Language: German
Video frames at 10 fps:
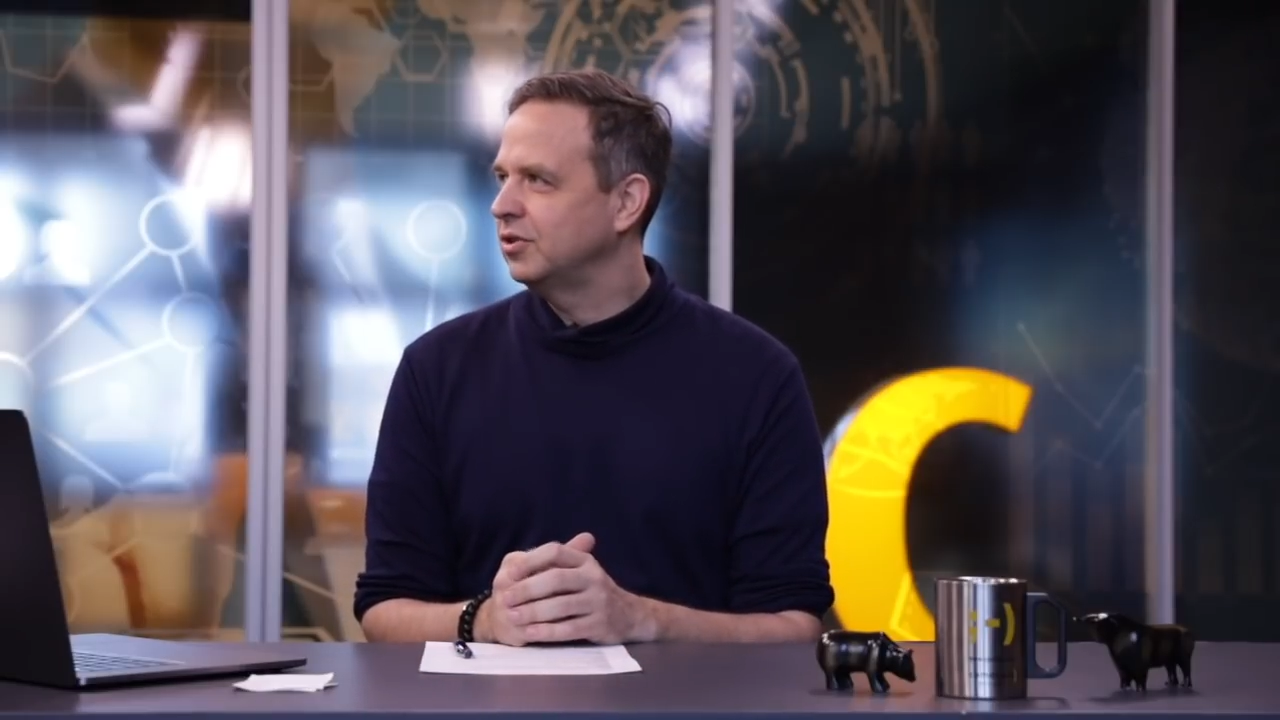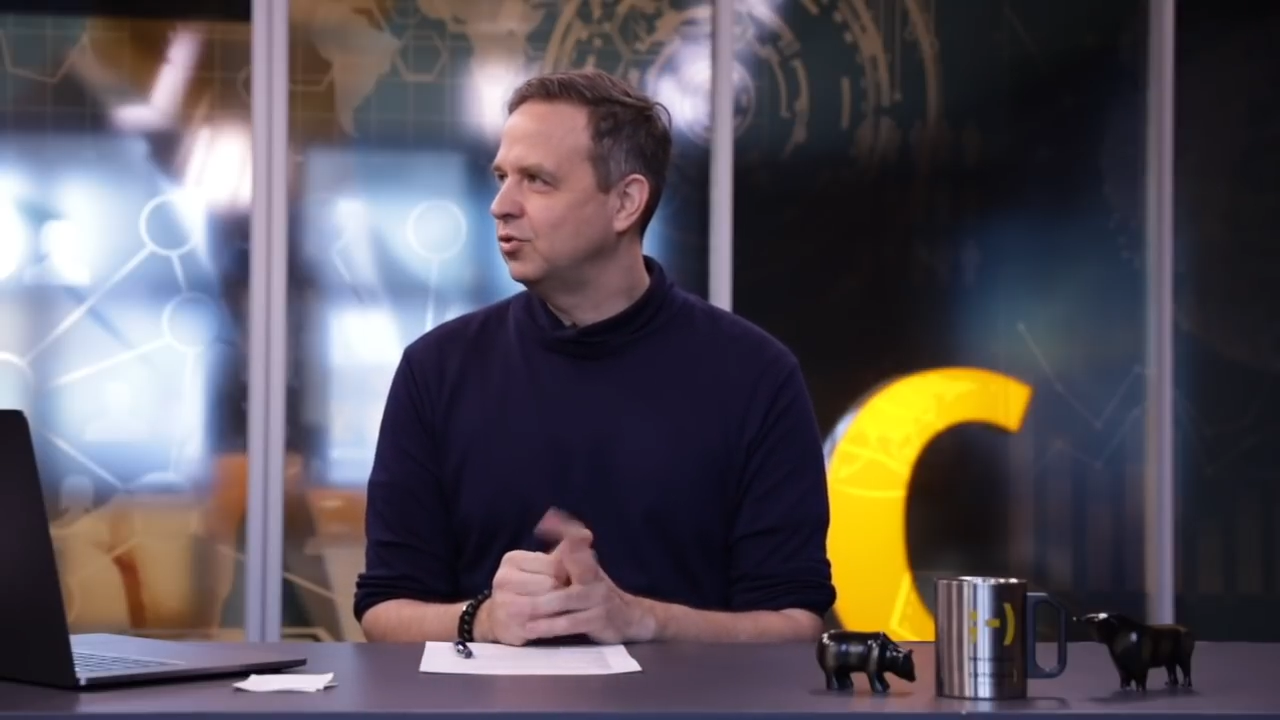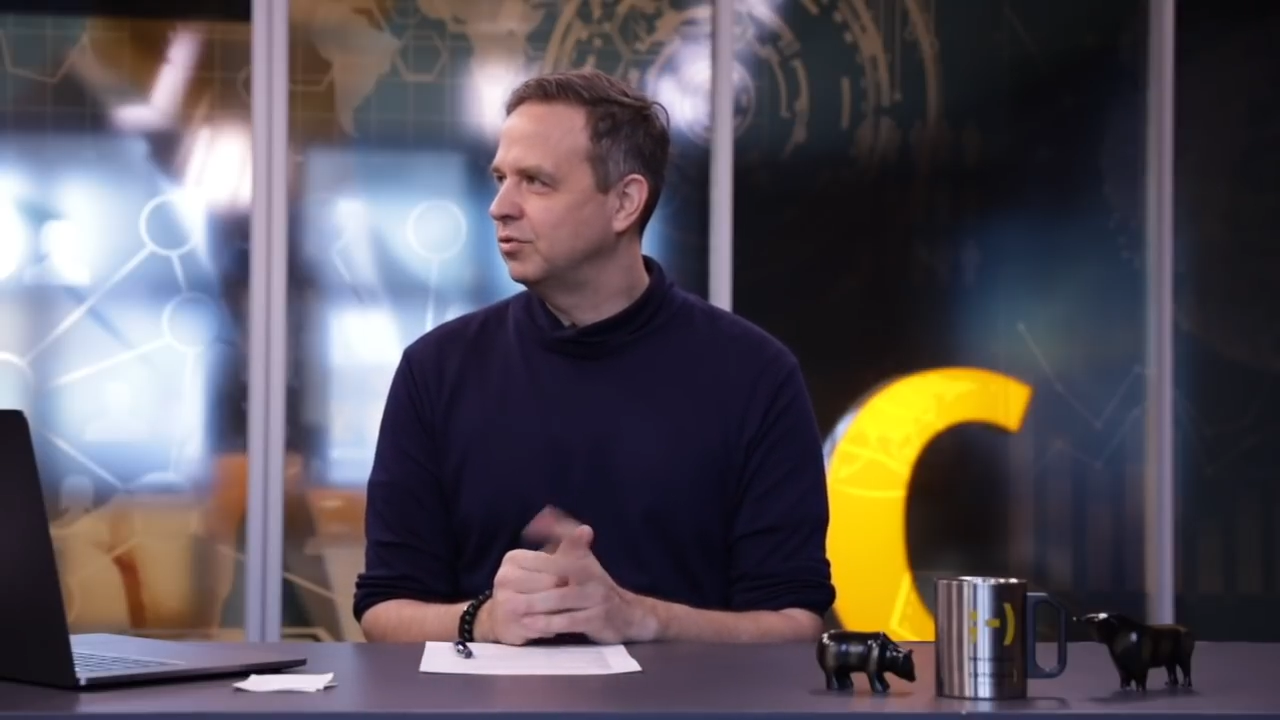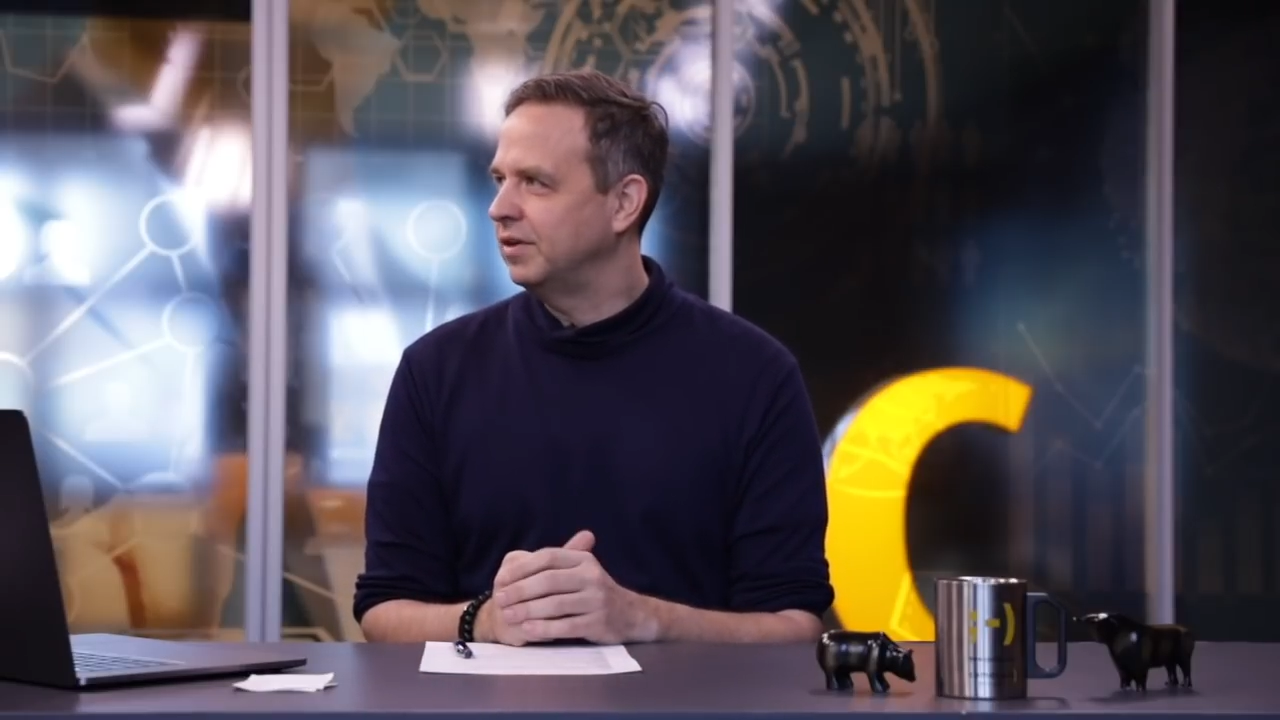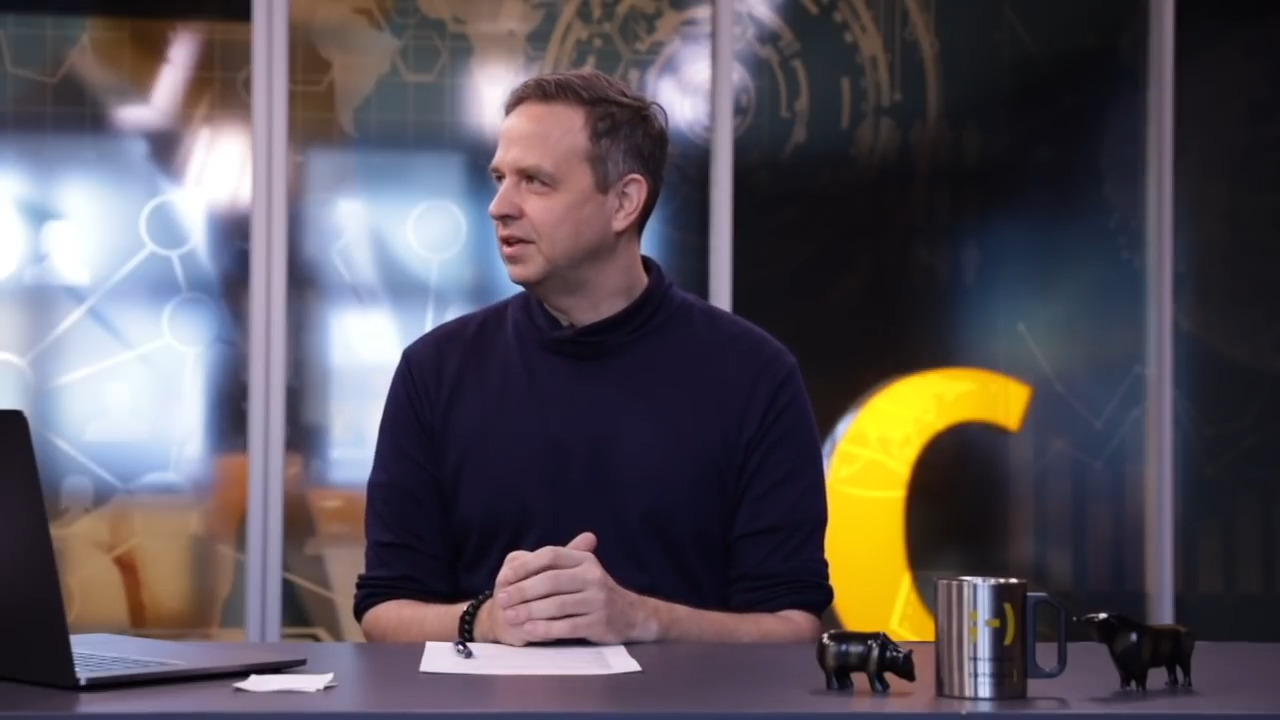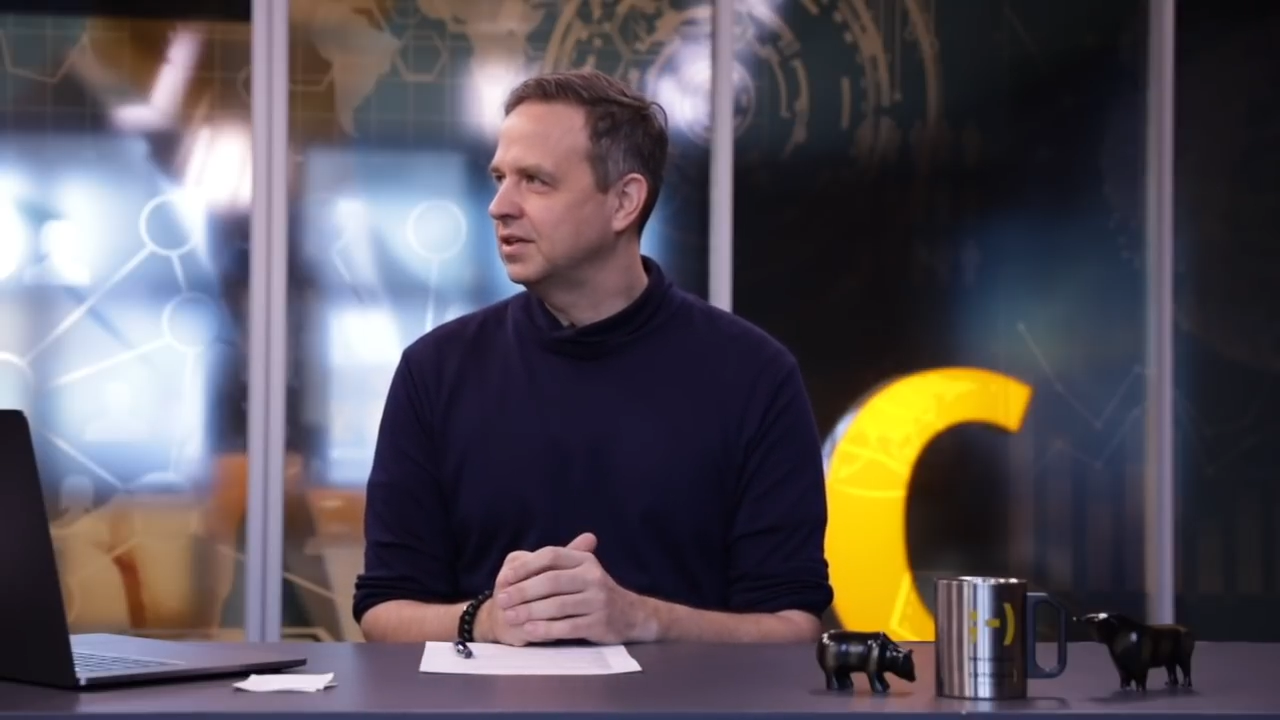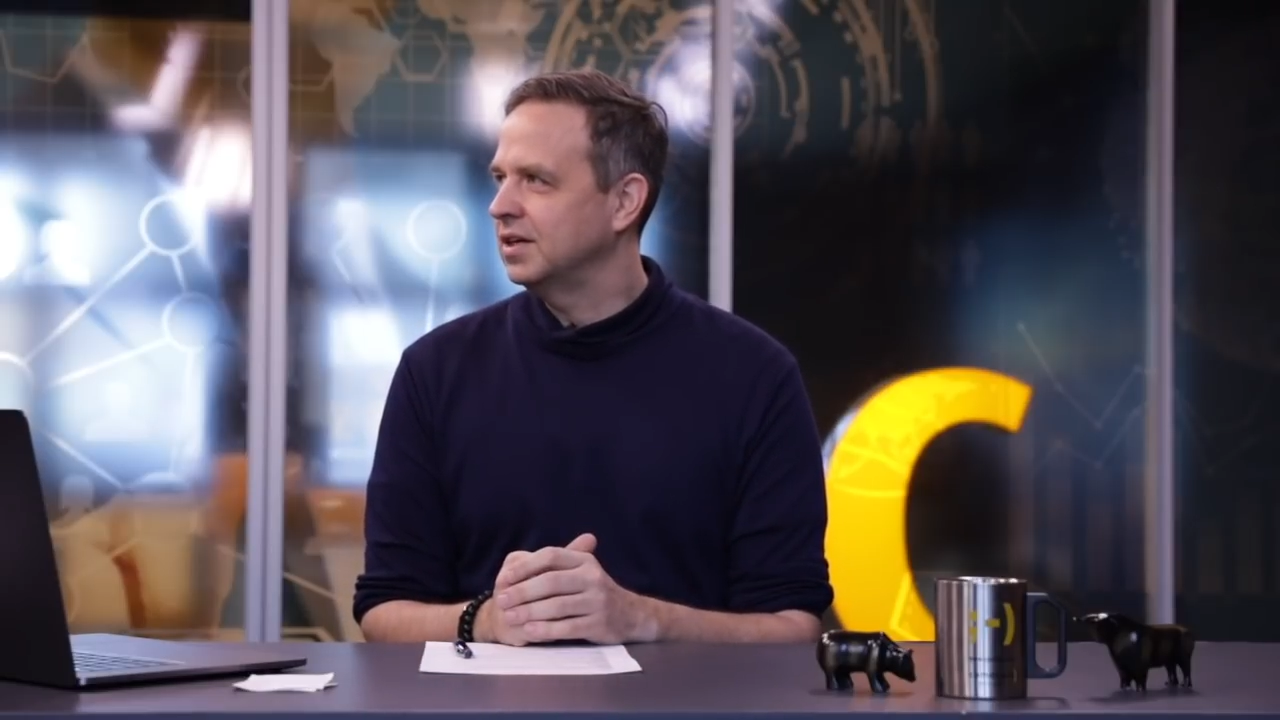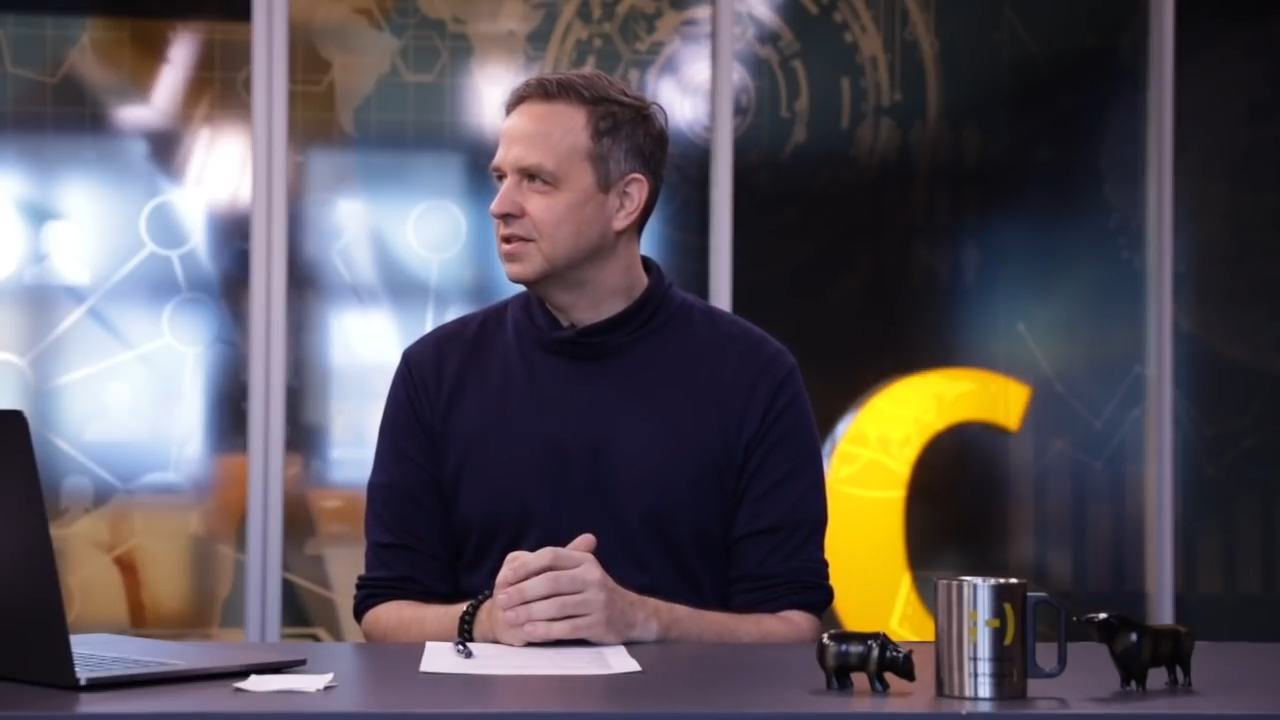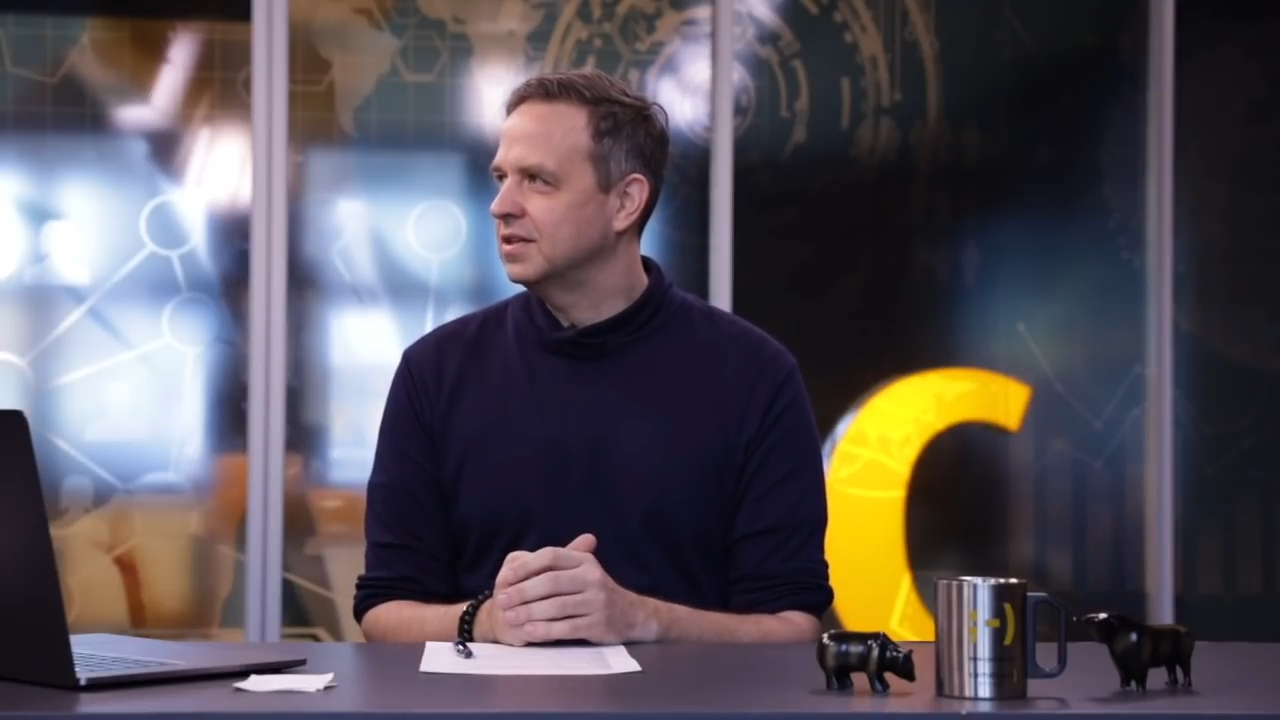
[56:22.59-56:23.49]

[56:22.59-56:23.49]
die Notwendigkeit